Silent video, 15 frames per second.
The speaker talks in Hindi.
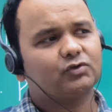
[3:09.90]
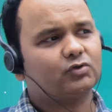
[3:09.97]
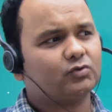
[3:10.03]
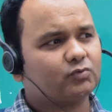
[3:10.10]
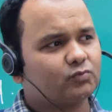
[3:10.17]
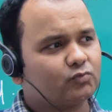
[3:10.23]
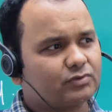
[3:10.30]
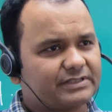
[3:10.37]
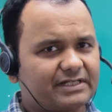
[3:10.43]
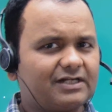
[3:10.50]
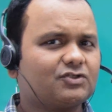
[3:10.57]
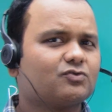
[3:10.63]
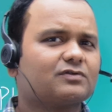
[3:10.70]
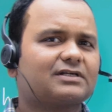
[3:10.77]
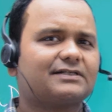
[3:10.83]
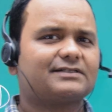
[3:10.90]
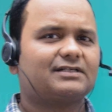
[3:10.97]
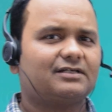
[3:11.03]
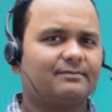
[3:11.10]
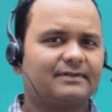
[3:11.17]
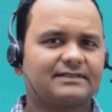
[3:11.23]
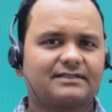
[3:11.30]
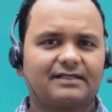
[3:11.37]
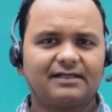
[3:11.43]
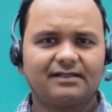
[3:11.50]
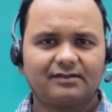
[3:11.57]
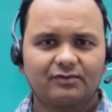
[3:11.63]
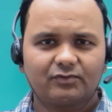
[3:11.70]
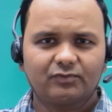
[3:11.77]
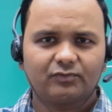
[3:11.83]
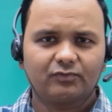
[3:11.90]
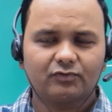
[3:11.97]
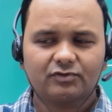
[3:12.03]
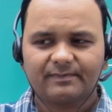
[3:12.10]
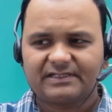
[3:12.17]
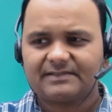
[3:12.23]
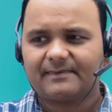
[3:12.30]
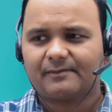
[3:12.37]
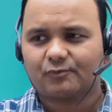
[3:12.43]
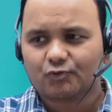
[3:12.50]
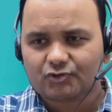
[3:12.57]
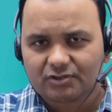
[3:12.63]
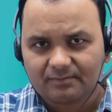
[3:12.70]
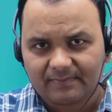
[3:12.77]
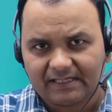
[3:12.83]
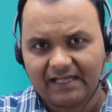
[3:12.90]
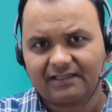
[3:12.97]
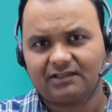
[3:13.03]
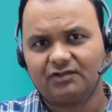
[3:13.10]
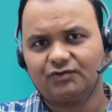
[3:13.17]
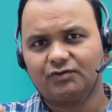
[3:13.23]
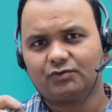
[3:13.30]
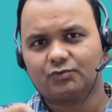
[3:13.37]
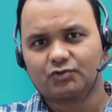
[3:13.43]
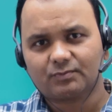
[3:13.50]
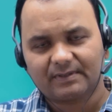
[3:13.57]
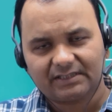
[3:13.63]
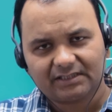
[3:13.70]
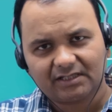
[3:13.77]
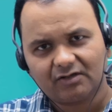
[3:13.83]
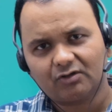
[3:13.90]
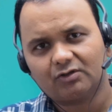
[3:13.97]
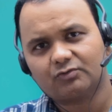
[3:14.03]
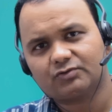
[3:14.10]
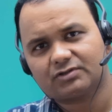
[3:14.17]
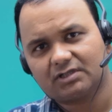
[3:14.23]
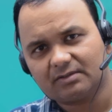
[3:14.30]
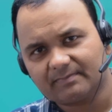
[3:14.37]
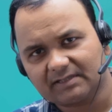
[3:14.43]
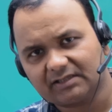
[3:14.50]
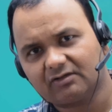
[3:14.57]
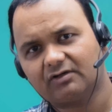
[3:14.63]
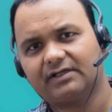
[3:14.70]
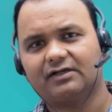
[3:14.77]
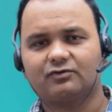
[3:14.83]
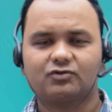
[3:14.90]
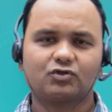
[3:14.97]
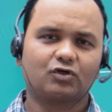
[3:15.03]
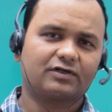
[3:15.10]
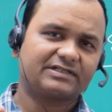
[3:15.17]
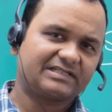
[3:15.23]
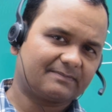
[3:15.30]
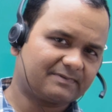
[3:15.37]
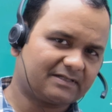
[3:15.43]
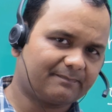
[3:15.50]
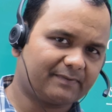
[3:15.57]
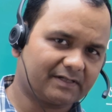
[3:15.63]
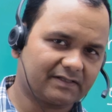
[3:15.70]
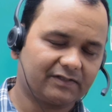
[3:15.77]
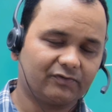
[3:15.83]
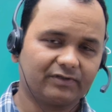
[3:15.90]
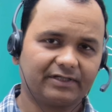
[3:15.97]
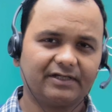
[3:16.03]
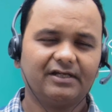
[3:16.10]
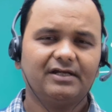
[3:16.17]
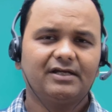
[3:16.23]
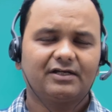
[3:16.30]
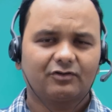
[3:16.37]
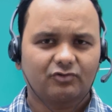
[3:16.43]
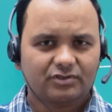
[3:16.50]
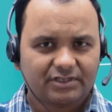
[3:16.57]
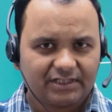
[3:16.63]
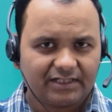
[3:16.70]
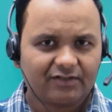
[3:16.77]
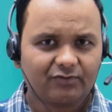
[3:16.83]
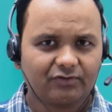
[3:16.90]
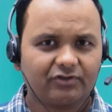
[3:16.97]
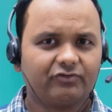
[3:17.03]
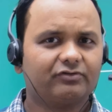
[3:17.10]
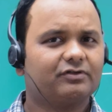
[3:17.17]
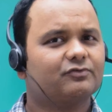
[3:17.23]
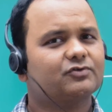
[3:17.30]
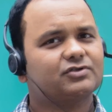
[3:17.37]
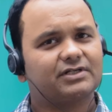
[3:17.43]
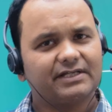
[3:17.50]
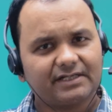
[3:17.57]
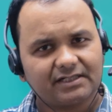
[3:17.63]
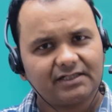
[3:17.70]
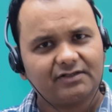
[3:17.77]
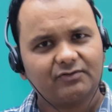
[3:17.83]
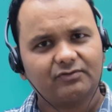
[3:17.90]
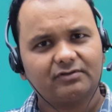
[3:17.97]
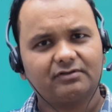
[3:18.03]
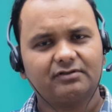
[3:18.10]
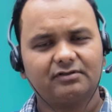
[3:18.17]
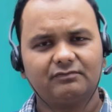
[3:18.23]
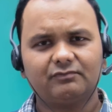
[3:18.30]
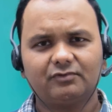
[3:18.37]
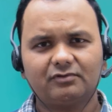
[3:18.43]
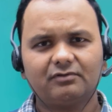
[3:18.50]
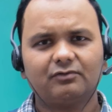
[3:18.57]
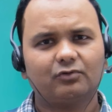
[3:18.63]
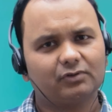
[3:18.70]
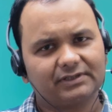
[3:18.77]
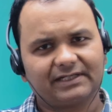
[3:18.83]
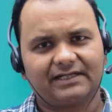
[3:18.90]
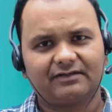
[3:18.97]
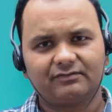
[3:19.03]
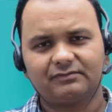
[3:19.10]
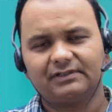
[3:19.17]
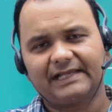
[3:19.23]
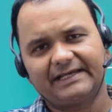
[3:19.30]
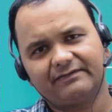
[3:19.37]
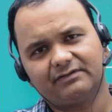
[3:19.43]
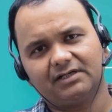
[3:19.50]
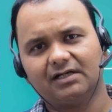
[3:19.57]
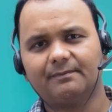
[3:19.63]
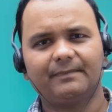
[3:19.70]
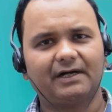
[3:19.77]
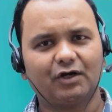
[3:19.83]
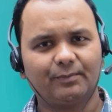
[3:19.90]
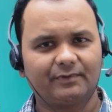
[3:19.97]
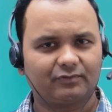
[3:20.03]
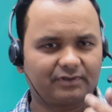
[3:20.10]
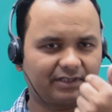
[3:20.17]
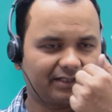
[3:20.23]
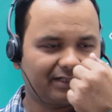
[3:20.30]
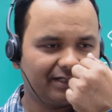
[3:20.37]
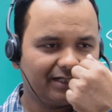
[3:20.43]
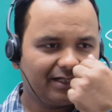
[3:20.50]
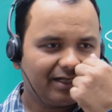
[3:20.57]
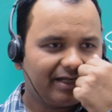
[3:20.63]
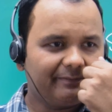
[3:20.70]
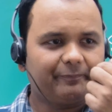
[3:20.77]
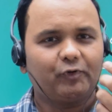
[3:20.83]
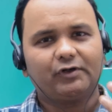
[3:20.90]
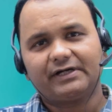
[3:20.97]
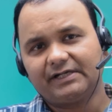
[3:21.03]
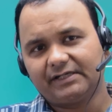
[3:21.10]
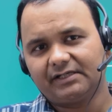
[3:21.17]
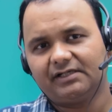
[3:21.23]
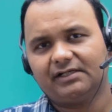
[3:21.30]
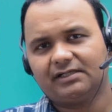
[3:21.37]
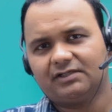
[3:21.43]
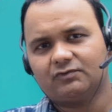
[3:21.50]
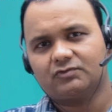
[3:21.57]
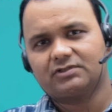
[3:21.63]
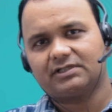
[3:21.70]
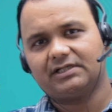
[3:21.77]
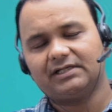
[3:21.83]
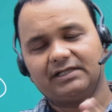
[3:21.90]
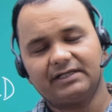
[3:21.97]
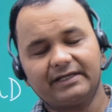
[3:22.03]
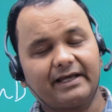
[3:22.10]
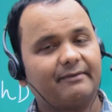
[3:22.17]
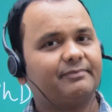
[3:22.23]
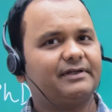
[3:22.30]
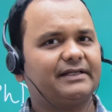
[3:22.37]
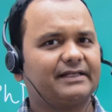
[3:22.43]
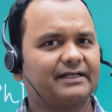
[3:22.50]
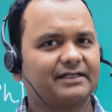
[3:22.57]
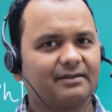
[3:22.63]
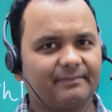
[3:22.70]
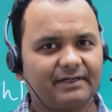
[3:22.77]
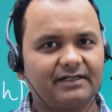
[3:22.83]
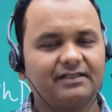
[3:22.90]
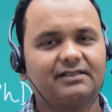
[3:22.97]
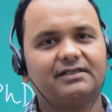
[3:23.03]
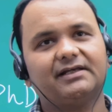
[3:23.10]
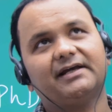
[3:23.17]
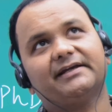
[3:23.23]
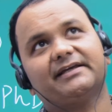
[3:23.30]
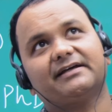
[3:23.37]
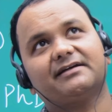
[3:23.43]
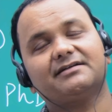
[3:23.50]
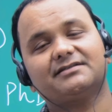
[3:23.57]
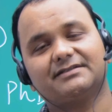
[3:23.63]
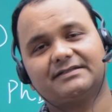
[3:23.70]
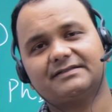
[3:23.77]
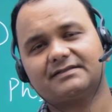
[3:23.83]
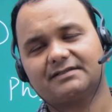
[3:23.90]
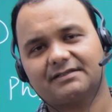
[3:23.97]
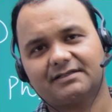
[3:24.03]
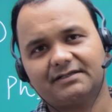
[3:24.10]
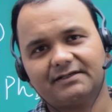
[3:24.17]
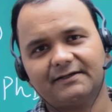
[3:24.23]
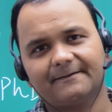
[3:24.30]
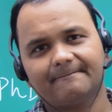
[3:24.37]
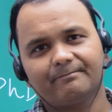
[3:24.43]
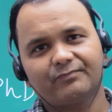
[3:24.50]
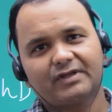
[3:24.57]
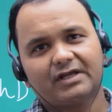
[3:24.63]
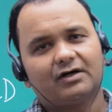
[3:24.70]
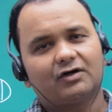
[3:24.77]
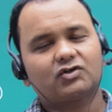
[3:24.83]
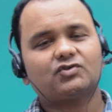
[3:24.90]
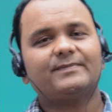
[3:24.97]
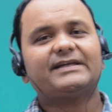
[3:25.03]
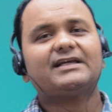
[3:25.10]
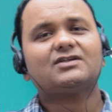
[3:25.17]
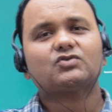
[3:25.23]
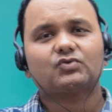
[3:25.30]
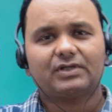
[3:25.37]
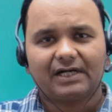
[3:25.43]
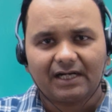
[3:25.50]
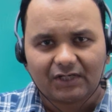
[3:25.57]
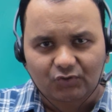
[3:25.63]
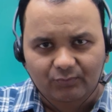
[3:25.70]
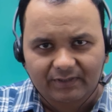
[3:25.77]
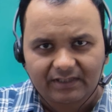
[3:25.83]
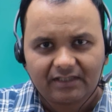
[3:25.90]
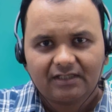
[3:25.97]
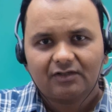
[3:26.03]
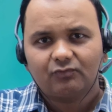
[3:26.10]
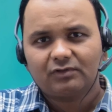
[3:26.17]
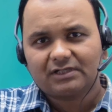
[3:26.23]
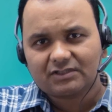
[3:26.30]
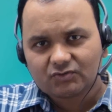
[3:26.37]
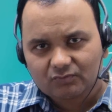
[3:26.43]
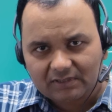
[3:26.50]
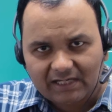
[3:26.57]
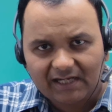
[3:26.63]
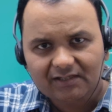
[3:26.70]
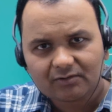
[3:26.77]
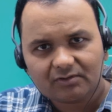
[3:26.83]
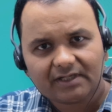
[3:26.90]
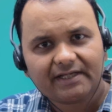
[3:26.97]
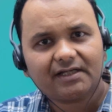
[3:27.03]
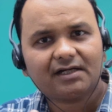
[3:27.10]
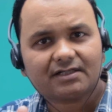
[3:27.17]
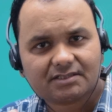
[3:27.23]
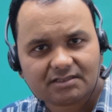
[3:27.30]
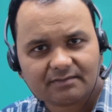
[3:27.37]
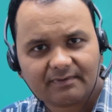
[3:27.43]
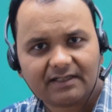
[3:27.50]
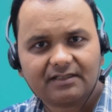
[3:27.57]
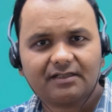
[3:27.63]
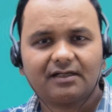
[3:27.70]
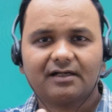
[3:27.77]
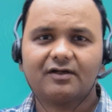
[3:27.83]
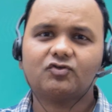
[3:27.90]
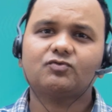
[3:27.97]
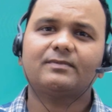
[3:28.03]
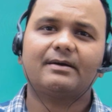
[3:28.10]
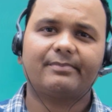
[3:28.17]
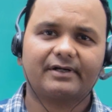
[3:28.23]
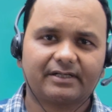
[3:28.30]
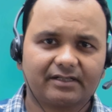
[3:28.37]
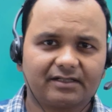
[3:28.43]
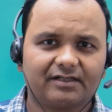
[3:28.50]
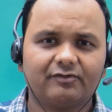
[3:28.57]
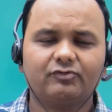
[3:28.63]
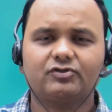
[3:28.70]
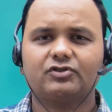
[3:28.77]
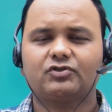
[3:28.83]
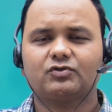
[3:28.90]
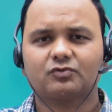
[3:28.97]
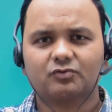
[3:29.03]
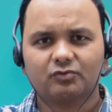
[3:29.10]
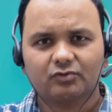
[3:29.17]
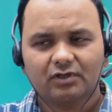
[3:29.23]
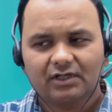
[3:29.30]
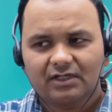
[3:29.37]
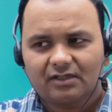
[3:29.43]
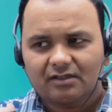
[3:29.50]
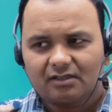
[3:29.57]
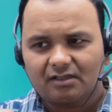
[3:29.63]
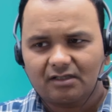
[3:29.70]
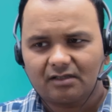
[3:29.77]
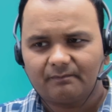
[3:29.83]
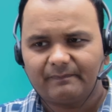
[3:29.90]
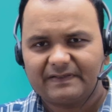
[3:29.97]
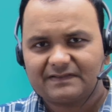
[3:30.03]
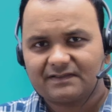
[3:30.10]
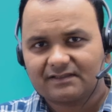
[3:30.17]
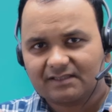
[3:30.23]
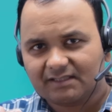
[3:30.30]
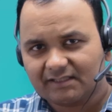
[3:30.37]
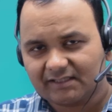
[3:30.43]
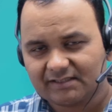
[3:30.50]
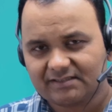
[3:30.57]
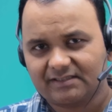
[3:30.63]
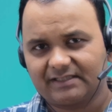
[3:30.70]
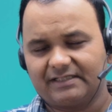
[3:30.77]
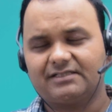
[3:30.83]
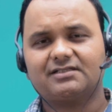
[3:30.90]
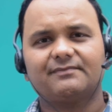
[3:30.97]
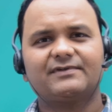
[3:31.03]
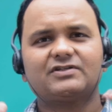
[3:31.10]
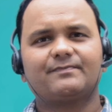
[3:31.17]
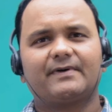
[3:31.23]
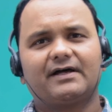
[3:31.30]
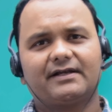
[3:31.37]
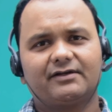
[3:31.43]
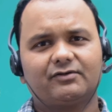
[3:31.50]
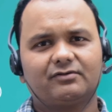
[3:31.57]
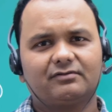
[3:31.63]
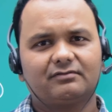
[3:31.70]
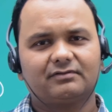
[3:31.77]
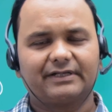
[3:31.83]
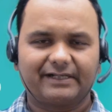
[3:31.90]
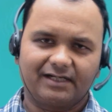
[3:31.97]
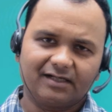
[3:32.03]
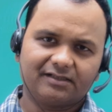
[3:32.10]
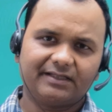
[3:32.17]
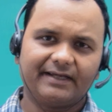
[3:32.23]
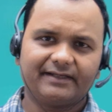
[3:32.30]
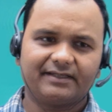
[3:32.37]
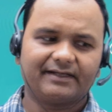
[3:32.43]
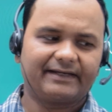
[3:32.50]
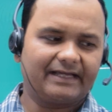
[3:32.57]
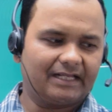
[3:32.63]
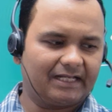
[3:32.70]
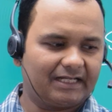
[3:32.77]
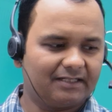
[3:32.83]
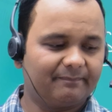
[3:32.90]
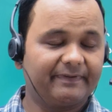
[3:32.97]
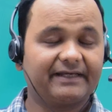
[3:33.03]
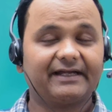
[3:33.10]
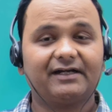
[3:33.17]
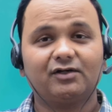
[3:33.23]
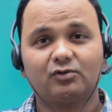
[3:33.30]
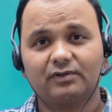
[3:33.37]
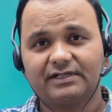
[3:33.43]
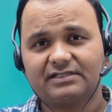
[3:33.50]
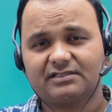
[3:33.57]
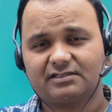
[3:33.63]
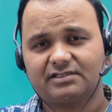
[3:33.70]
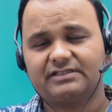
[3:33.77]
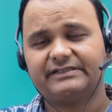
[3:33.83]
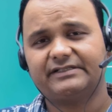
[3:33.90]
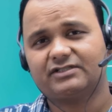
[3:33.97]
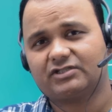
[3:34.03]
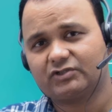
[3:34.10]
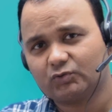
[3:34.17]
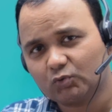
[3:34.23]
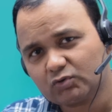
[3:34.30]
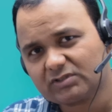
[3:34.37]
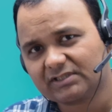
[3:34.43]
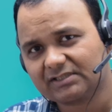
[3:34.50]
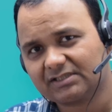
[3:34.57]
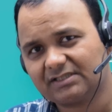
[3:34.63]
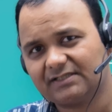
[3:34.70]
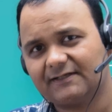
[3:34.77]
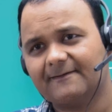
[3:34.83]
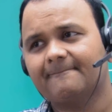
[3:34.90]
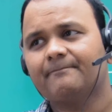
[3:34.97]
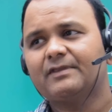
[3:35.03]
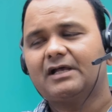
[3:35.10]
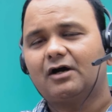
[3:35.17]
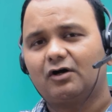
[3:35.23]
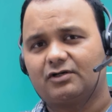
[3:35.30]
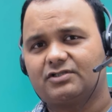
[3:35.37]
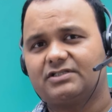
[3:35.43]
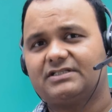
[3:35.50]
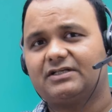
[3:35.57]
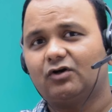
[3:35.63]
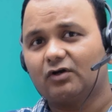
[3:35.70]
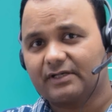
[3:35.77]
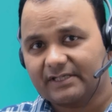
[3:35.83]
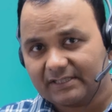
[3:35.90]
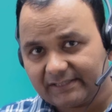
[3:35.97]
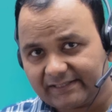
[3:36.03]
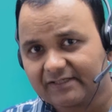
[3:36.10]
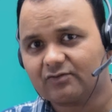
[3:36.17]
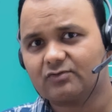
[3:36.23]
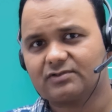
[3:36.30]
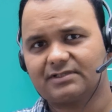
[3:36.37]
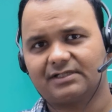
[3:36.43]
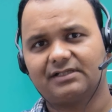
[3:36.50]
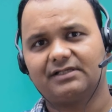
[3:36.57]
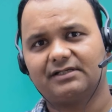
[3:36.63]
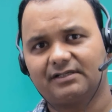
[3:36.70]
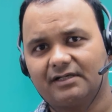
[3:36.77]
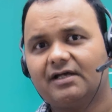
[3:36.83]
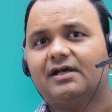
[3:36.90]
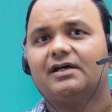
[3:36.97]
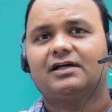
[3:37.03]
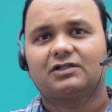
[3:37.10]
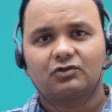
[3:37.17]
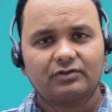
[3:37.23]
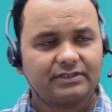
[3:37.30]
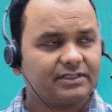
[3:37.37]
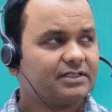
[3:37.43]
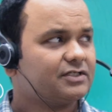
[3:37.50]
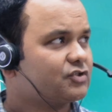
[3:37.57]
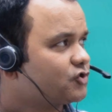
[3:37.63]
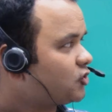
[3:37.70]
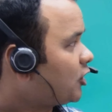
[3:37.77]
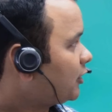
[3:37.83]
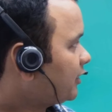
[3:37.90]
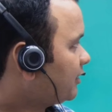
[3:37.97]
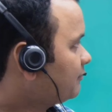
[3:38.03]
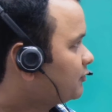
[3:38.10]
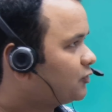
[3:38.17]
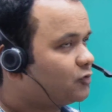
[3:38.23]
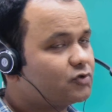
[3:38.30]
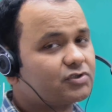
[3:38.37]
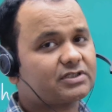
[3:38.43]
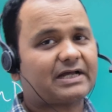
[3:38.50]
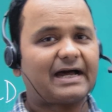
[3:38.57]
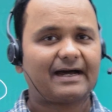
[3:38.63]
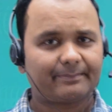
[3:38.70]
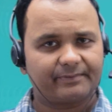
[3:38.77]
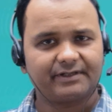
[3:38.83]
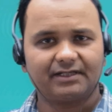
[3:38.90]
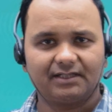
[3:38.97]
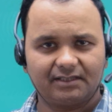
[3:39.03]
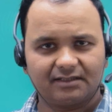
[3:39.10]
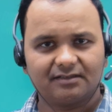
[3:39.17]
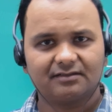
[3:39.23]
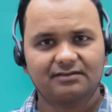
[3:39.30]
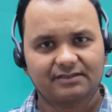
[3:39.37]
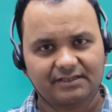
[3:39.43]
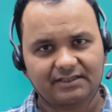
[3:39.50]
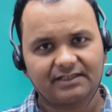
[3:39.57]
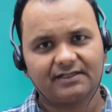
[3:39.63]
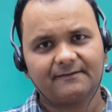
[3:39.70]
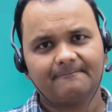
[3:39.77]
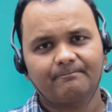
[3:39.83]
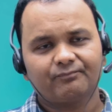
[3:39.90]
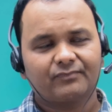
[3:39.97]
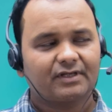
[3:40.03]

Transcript: तो उसके लिए जो उसका सिलेबस है उसमें जब आप क्वेश्चन बनाते होंगे कुछ बनता होगा कुछ नहीं बनता होगा या कुछ कॉन्सेप्ट आप पढ़ते होंगे कुछ क्लियर होती होगी कुछ नहीं क्लियर होती होगी वो होता है वो लाइफ के हर पड़ाव में होता है इंपॉर्टेंट ये है कि उसके लिए आपने क्या क्या मेहनत किया है क्या क्या चीज़ें सीखी है और उसमें क्या सुधार हुए है वो अगर सुधार हो रहा है अच्छी बात है अगर उसमें आप अटक रहे हो चीज़ों को बेसिक तरीके से नहीं समझ पा रहे हो एक लगता है कि हेल्पिंग हैंड होने से चीज़ें अच्छी हो सकती हैं और चीज़ें और क्लियर हो सकती हैं तो ये शॉर्ट टर्म कोर्स आपके लिए ठीक है